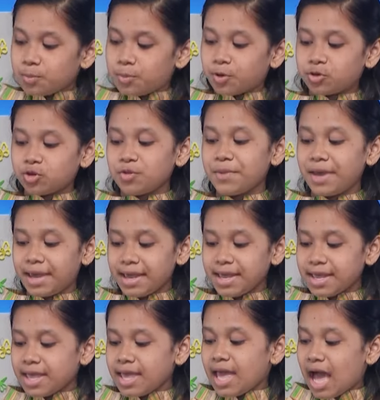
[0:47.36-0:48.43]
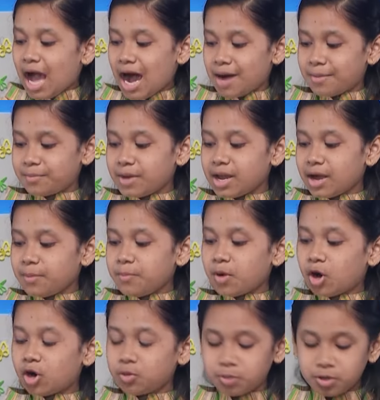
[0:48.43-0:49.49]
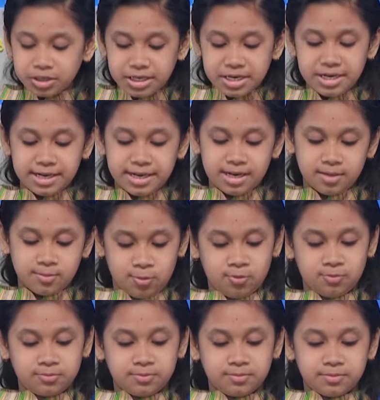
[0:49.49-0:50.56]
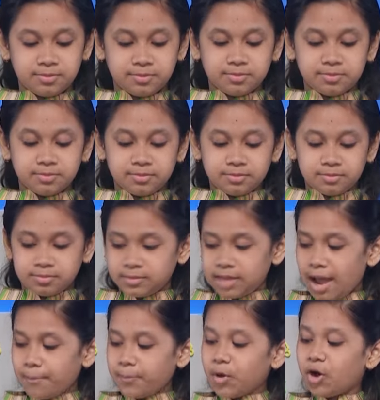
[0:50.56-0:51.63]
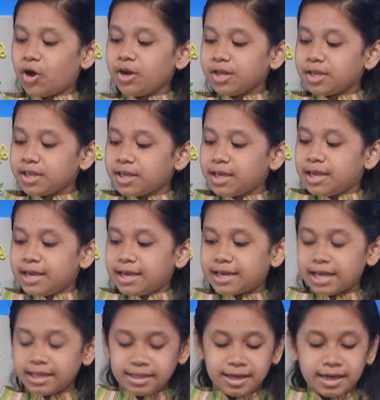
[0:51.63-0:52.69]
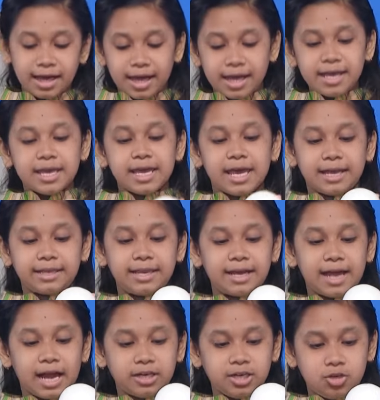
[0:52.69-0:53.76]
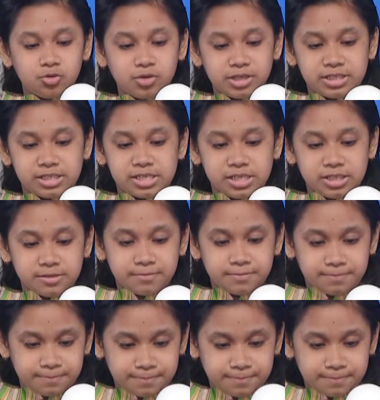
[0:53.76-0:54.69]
প্রথমে আমরা বড় বলটি নিয়ে নেব তারপর একটা কাঠি আমি মাঝখান দিয়ে ঢুকে নিচ্ছি